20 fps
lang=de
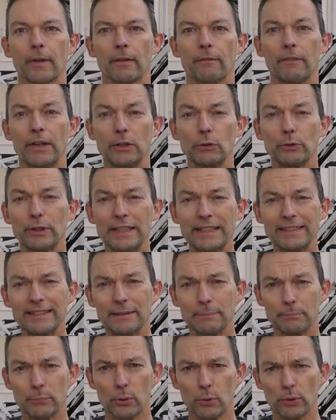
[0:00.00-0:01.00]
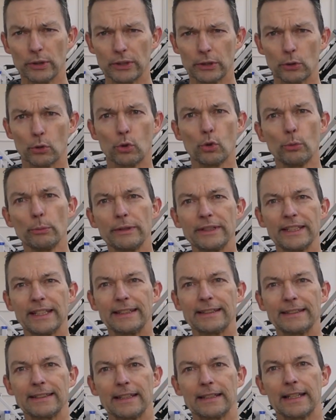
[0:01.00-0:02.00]
Wenn du diese Punkte
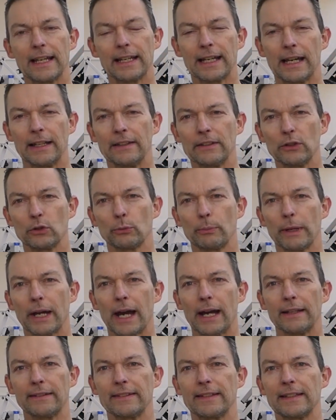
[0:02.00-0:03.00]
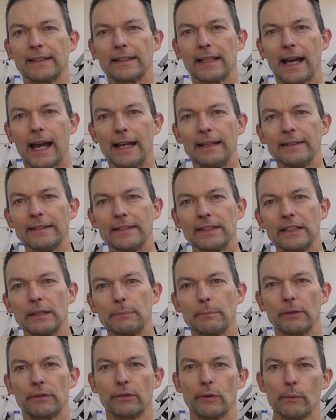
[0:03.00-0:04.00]
umsetzt, dann kannst du bereits in 30
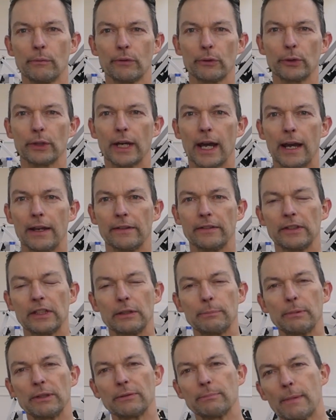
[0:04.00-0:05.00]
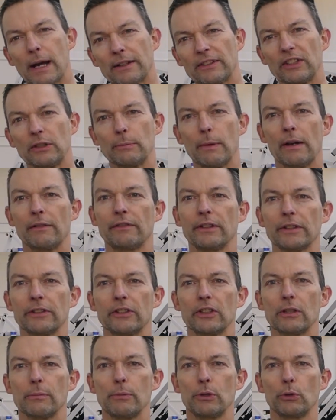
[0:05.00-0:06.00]
bis 35 bis maximal
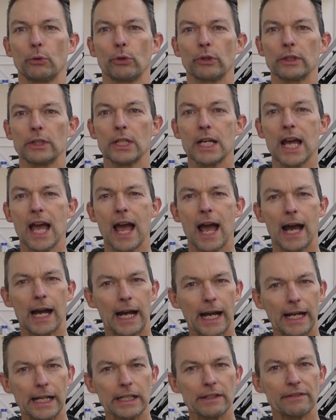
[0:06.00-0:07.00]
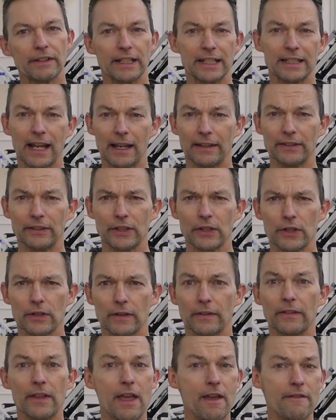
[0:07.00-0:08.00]
40 Minuten ein
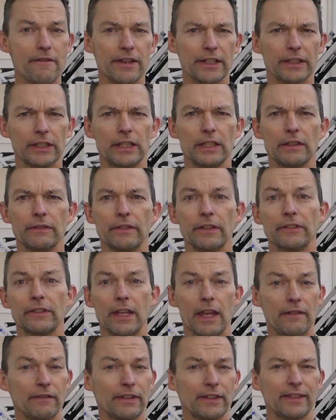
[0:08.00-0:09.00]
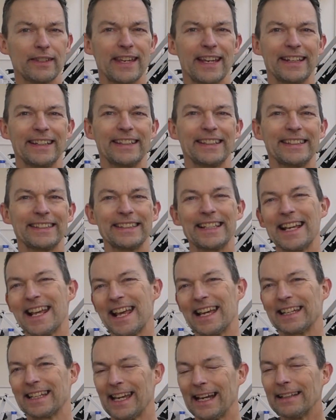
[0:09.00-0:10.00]
fantastisches, effektives, effizientes
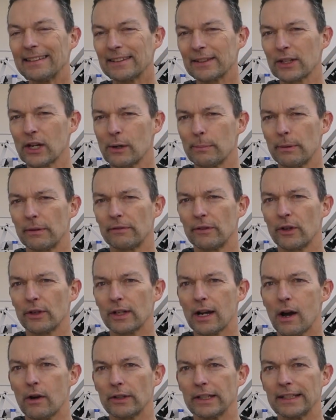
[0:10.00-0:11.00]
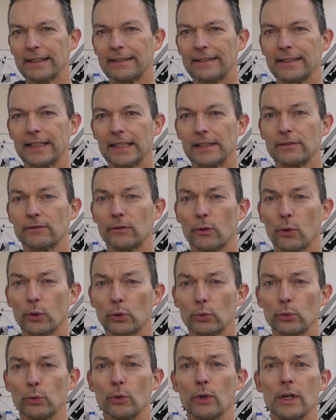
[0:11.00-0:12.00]
Ganzkörper-Workout erzielen, wo
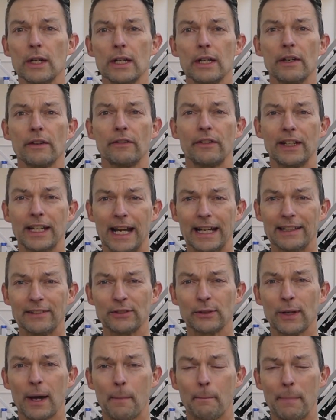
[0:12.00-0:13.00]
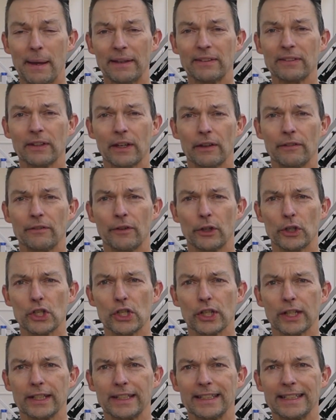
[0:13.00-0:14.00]
du vielleicht sogar bessere
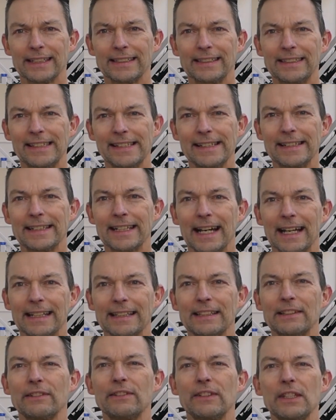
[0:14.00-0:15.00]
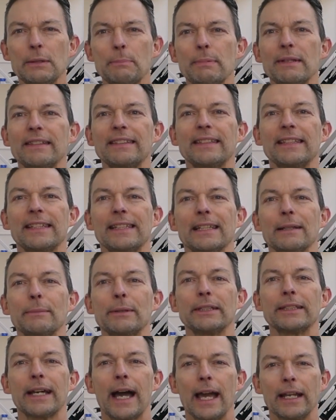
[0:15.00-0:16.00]
Fortschritte erzielen kannst wie bisher
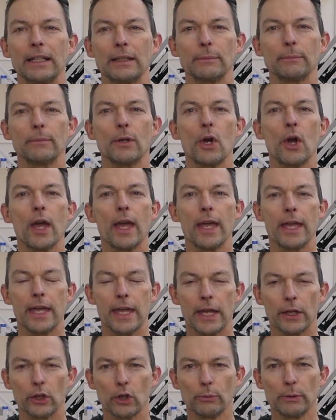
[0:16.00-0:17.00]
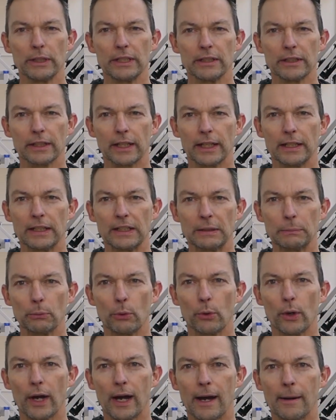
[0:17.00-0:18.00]
mit deinem herkömmlichen
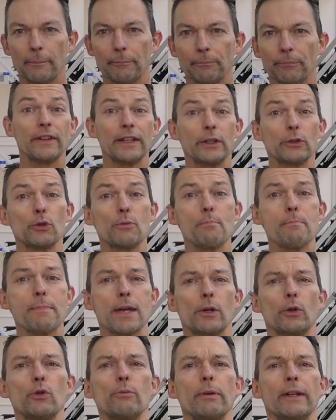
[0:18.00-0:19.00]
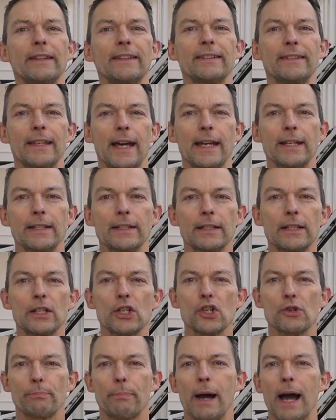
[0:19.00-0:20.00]
Trainingsprogramm. Wenn du mehr über
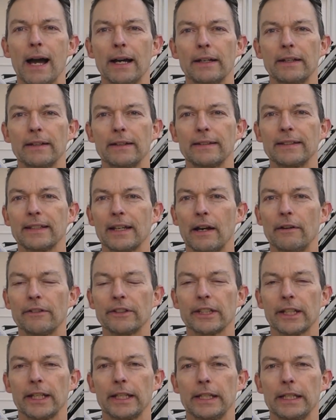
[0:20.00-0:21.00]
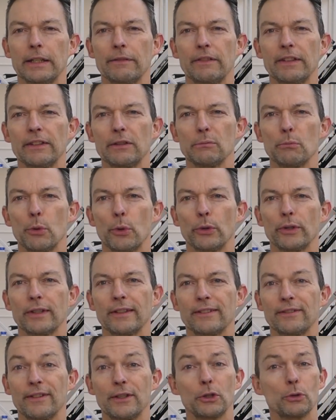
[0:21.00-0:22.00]
zeitsparendes Krafttraining wissen
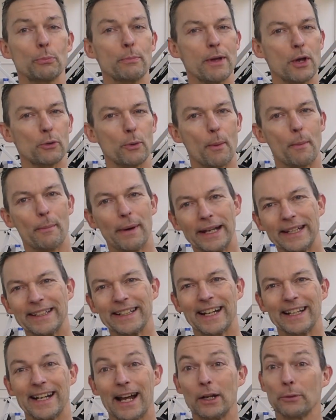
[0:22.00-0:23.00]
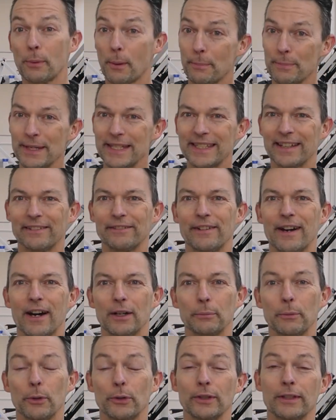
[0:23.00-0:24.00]
möchtest, wenn du mehr über meinen Kanal, über mich
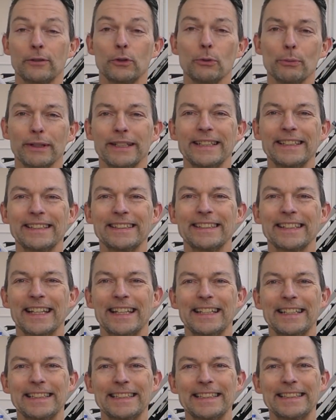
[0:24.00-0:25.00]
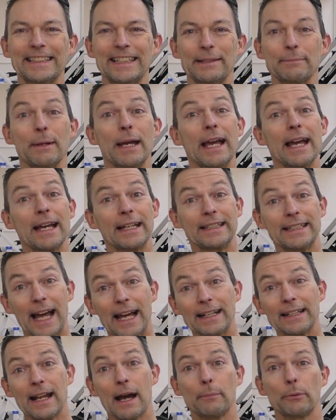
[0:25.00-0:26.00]
erfahren möchtest, über dieses Trainingssystem,
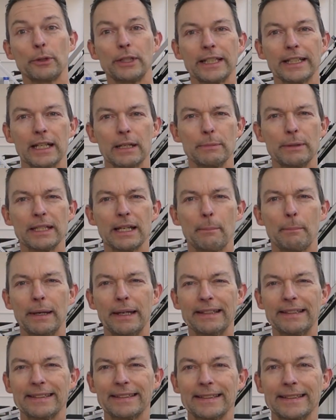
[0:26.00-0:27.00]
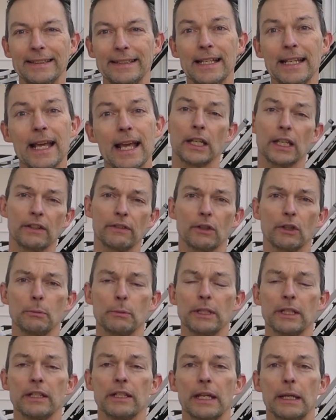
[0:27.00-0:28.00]
dann abonniere mich am besten. Ich würde
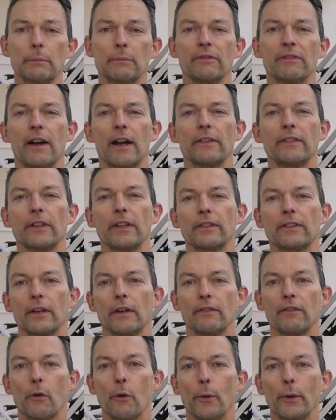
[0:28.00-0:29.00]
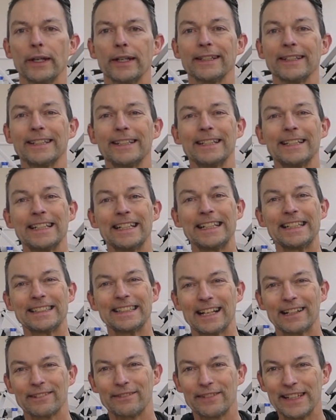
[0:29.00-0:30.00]
mich in jedem Fall sehr, sehr freuen. Ich
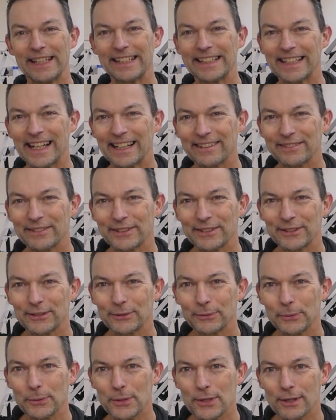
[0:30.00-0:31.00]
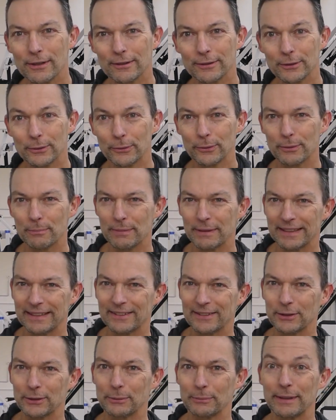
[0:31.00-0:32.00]
sage vielen Dank fürs Zuschauen und
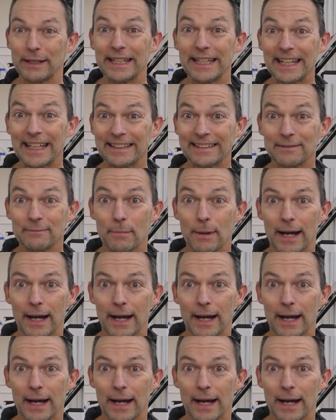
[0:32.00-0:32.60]
bis zum nächsten